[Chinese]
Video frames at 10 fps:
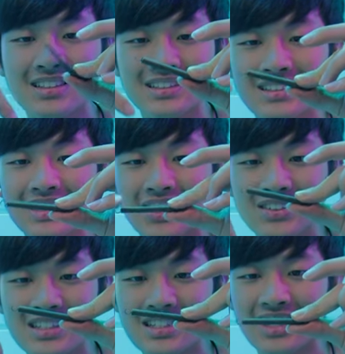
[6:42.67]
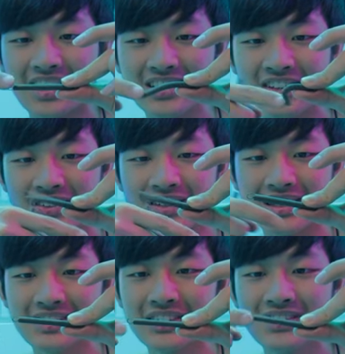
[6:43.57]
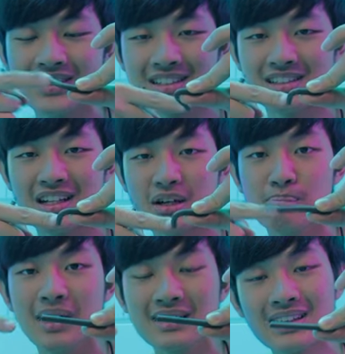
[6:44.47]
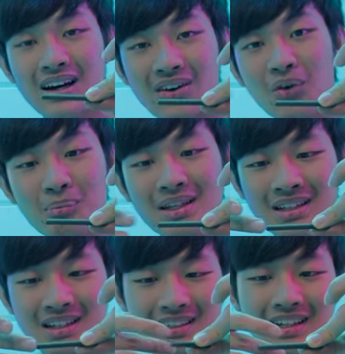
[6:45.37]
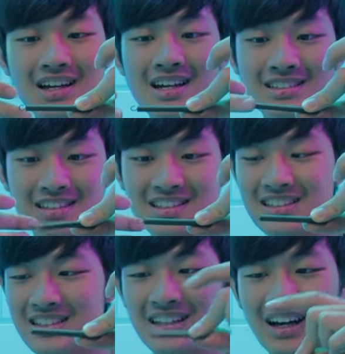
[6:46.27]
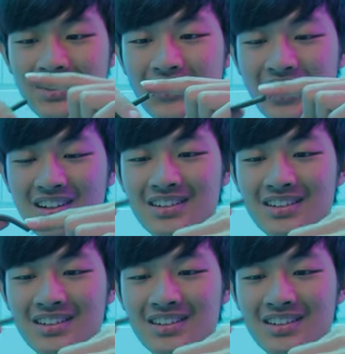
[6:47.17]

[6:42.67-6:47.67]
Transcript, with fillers: 这个超级强而有力，这有点像是那个门挡后面的那个神奇弹簧。